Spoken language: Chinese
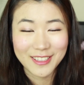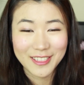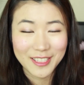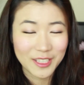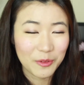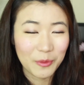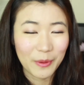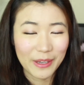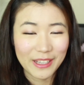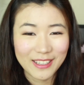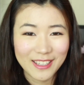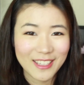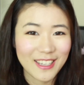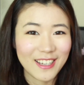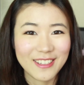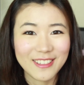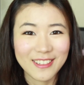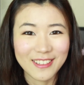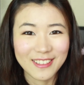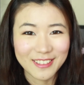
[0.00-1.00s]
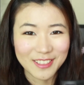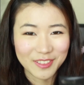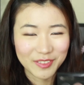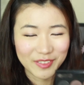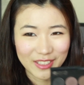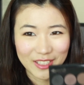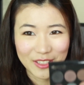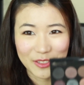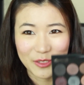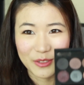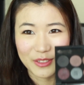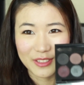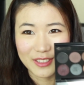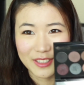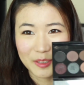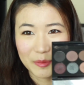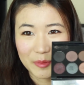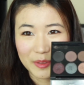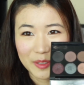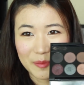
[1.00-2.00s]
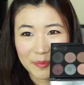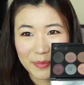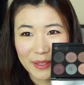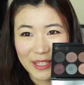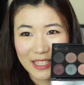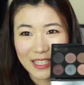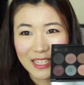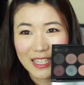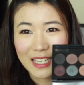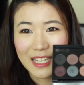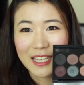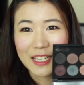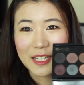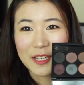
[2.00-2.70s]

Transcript: 惊为天人，反正就是特别的被